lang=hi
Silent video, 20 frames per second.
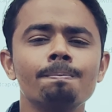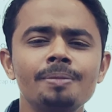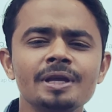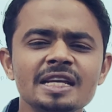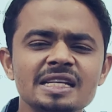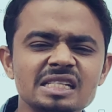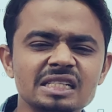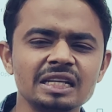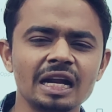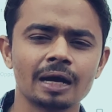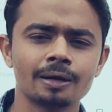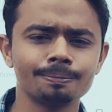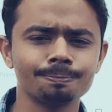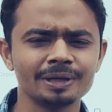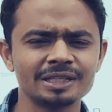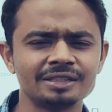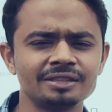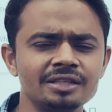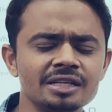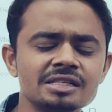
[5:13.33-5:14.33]
20 लाख
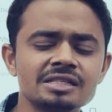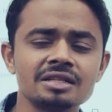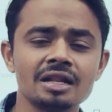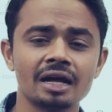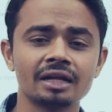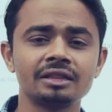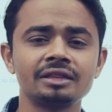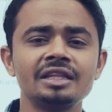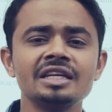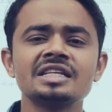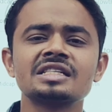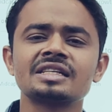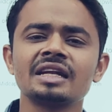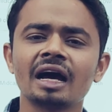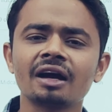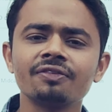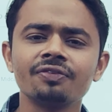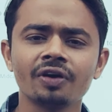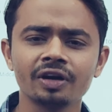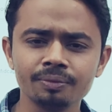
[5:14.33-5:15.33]
25 लाख 30
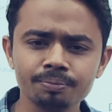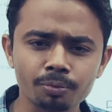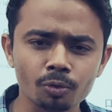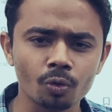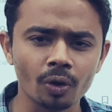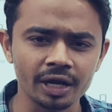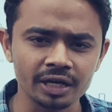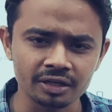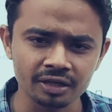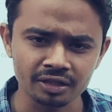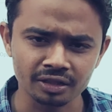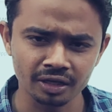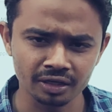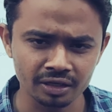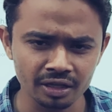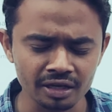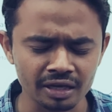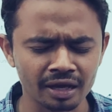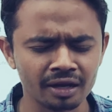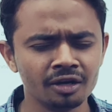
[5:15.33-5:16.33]
लाख फंड प्रोवाइड करती
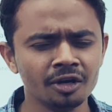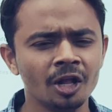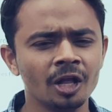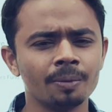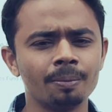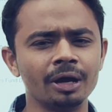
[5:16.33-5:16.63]
है ठीक है